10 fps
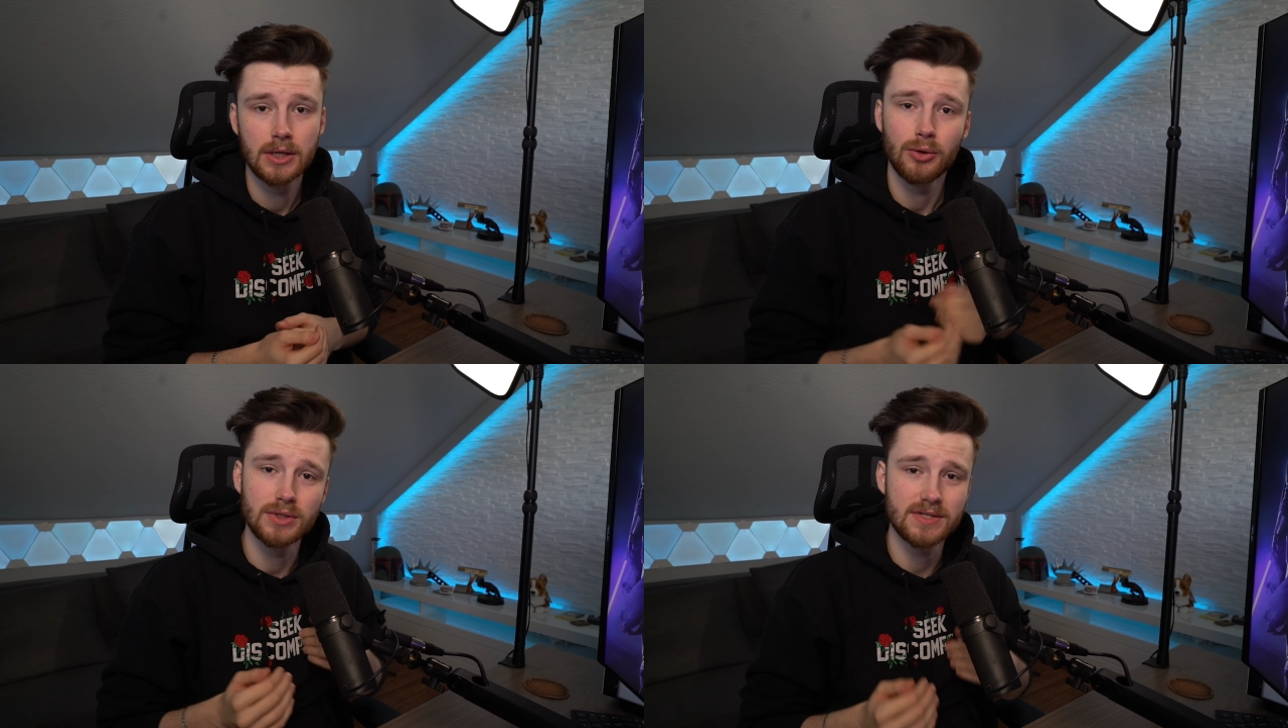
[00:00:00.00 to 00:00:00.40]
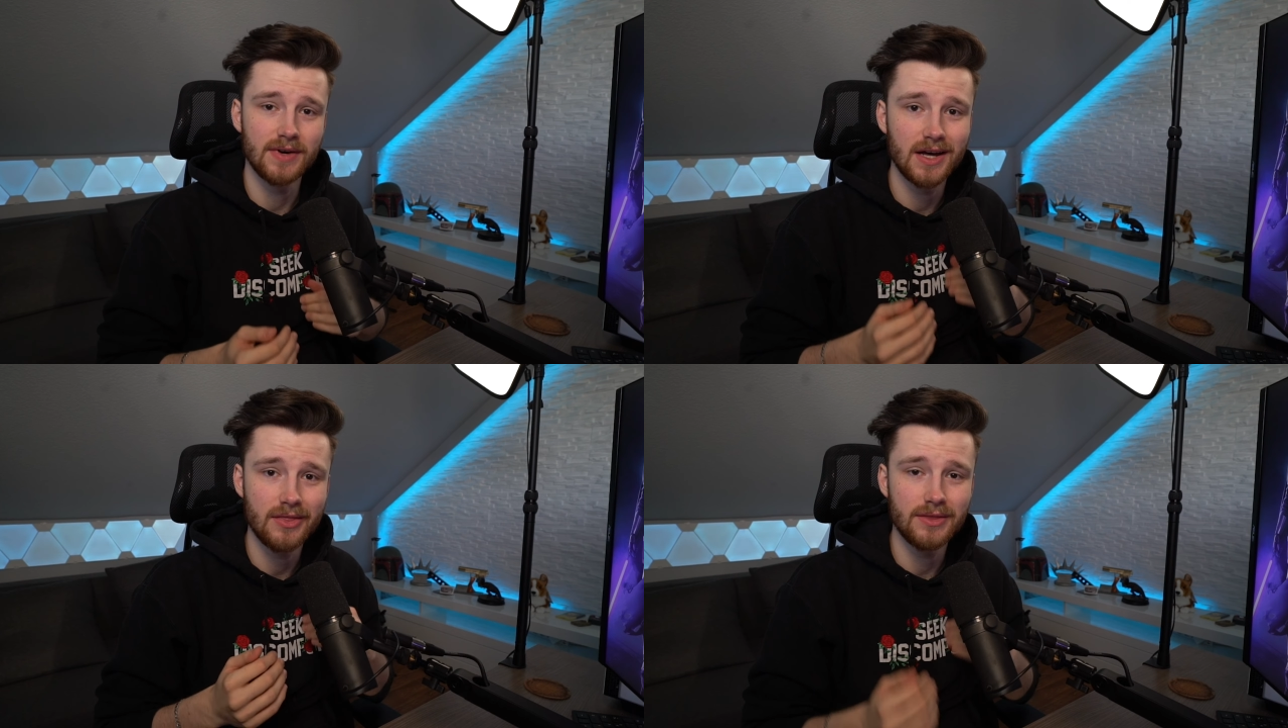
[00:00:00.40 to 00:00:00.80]
Und
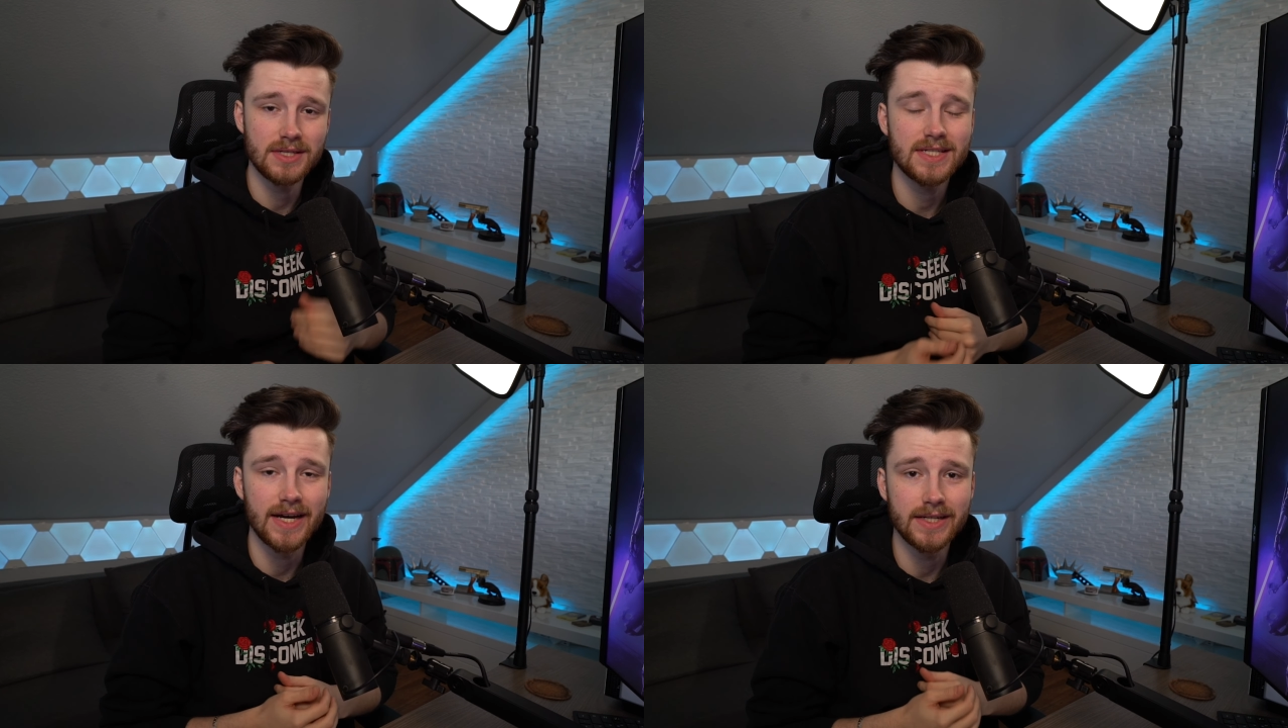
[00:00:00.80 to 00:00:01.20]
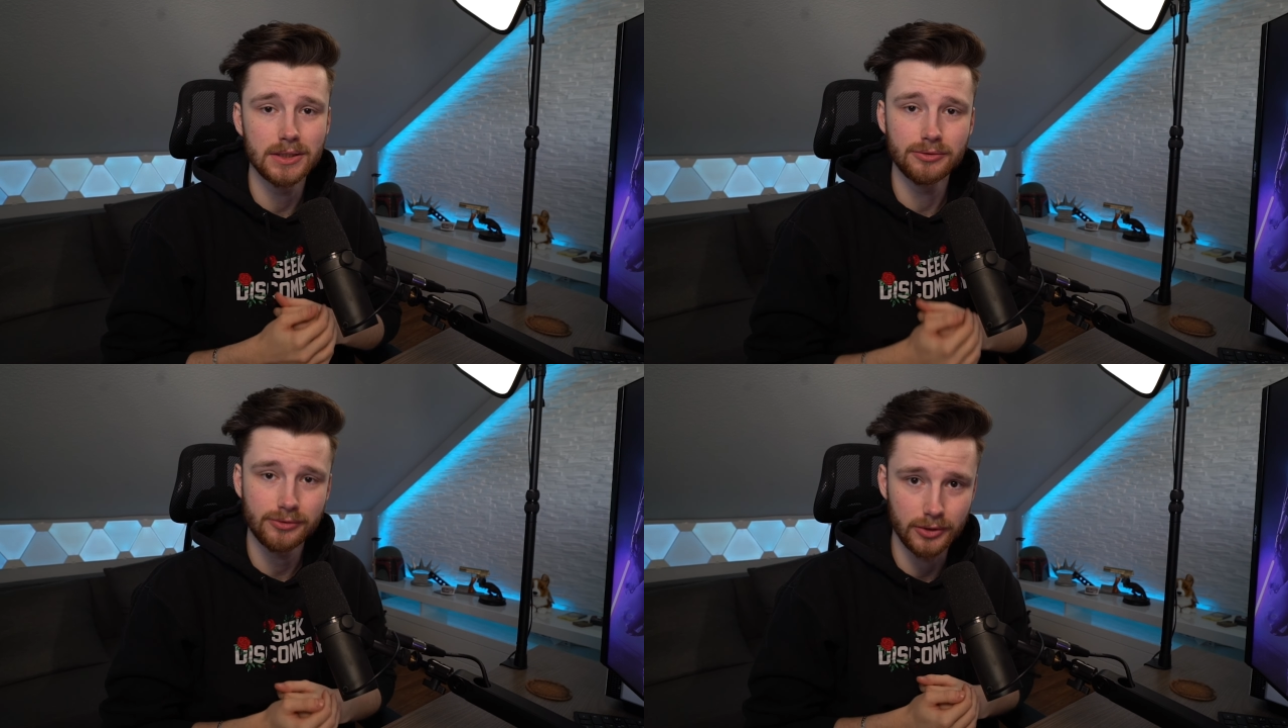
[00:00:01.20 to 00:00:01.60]
zwar The Cycle
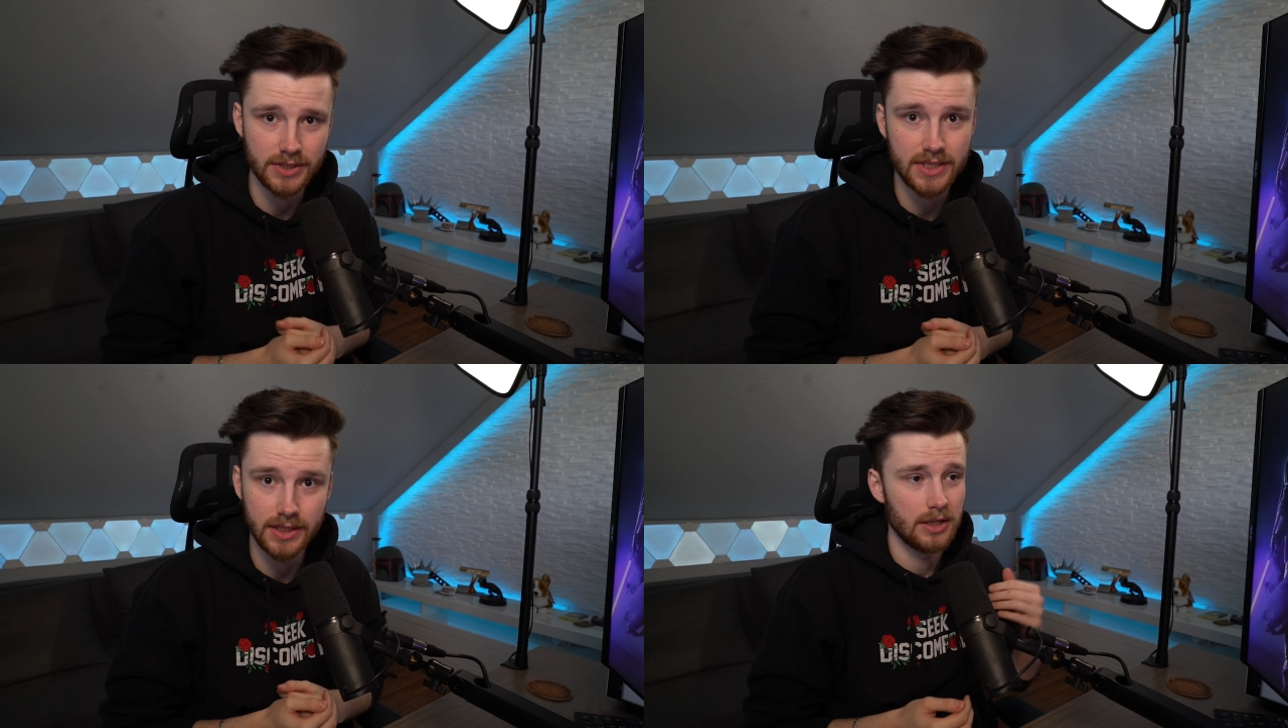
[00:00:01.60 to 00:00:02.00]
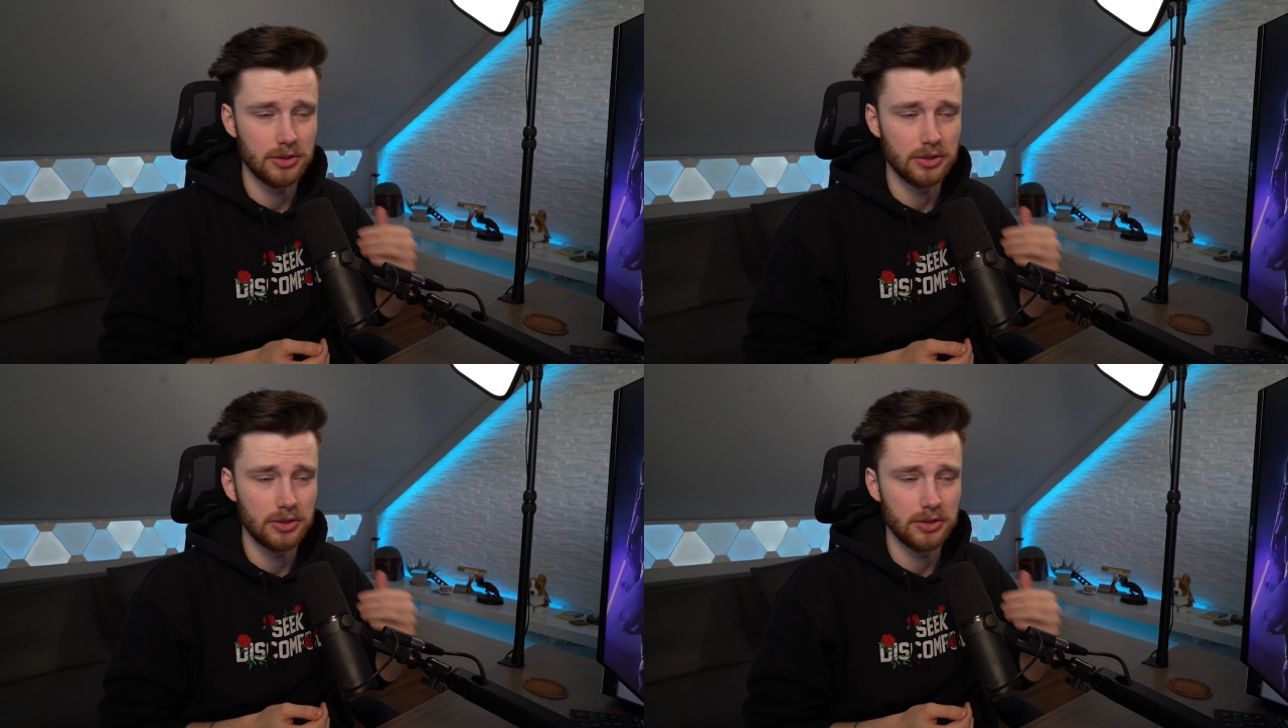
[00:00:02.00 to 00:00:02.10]
Frontier.